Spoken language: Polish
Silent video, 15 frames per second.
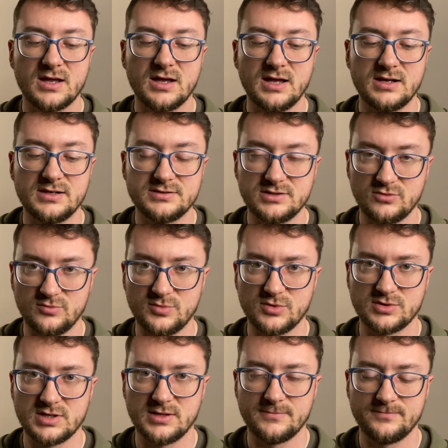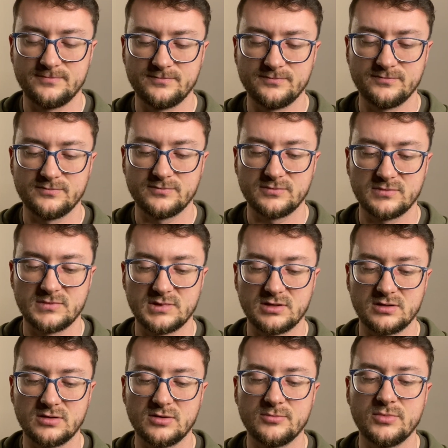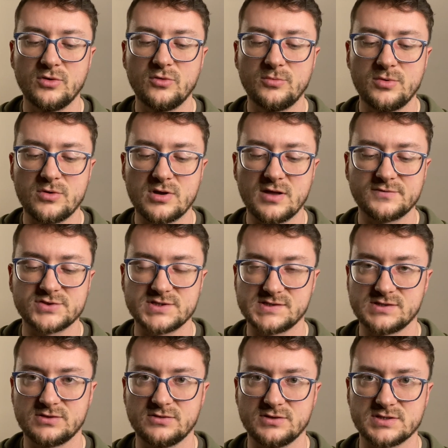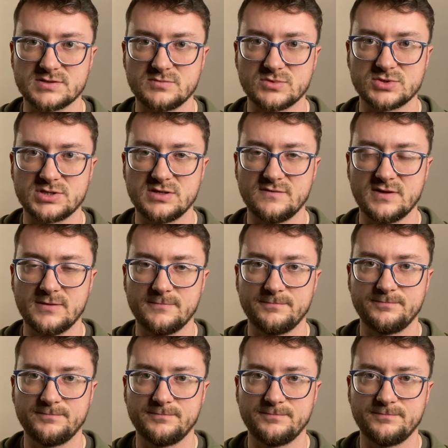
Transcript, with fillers: ale nie u Boga, bo u Boga wszystko jest możliwe.